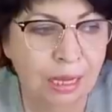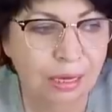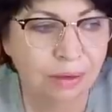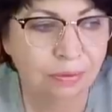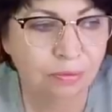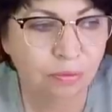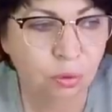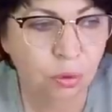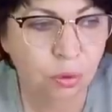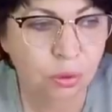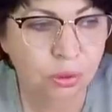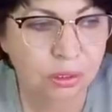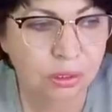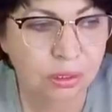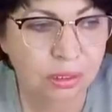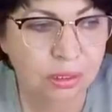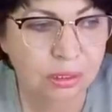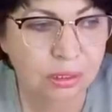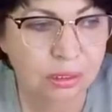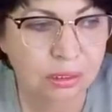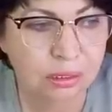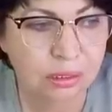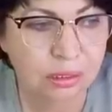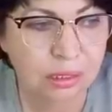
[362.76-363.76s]
Вот.
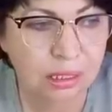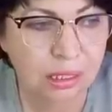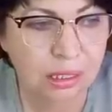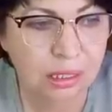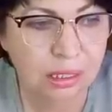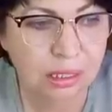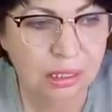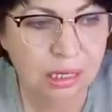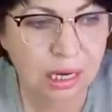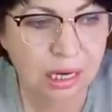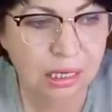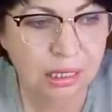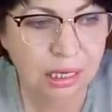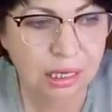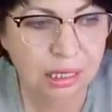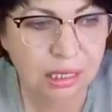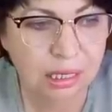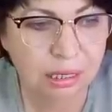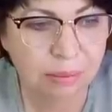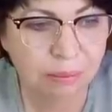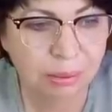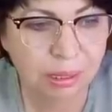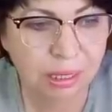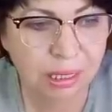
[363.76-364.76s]
И когда
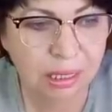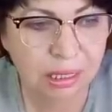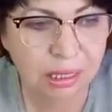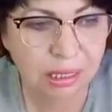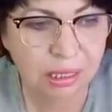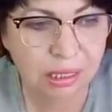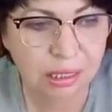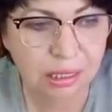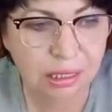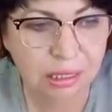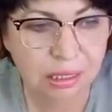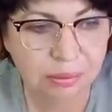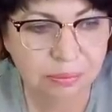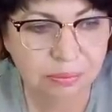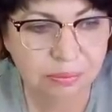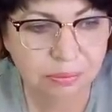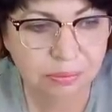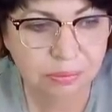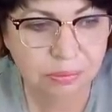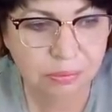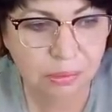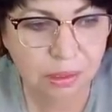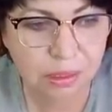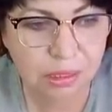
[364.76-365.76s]
я приехала
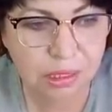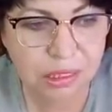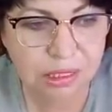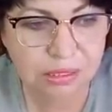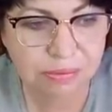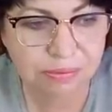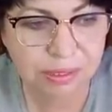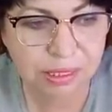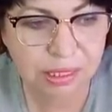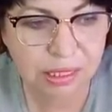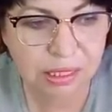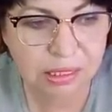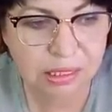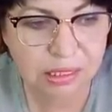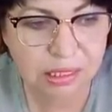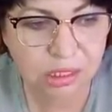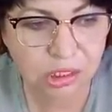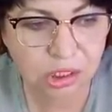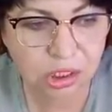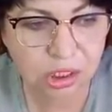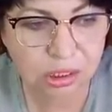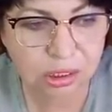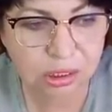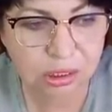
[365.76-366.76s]
к своей,
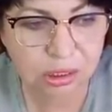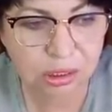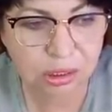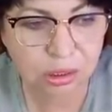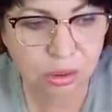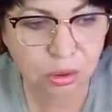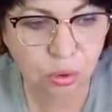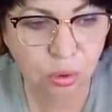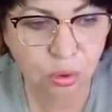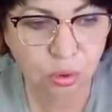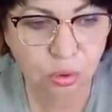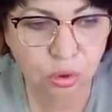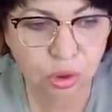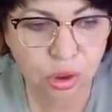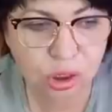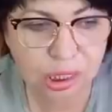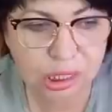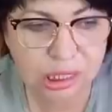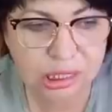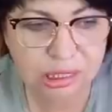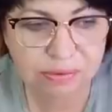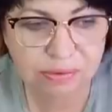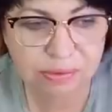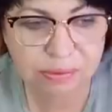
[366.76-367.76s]
значит,
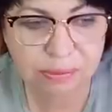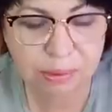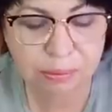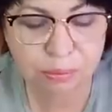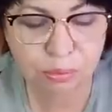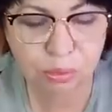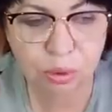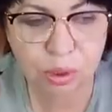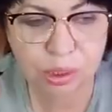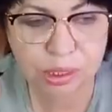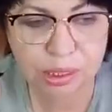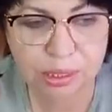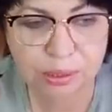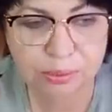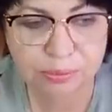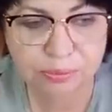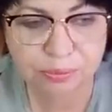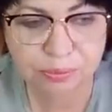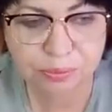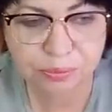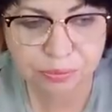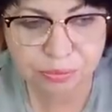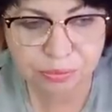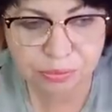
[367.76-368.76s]
тетушке, к своей бабульке,
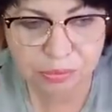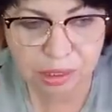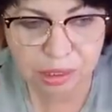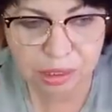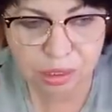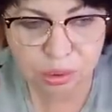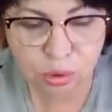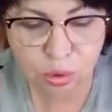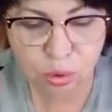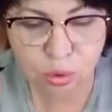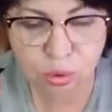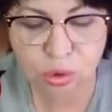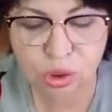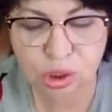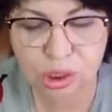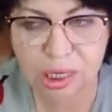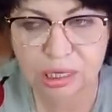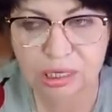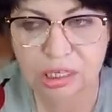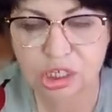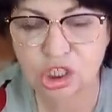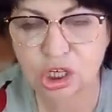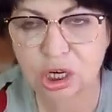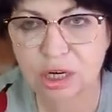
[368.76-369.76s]
к
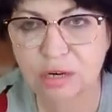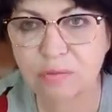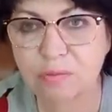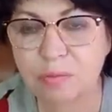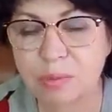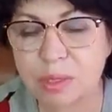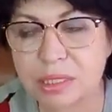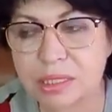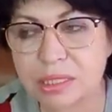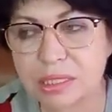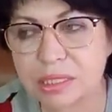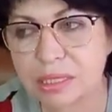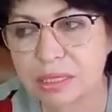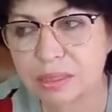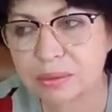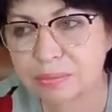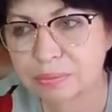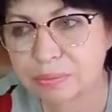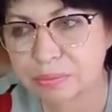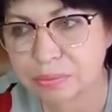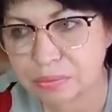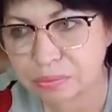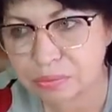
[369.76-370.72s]
тетушке они жили вместе,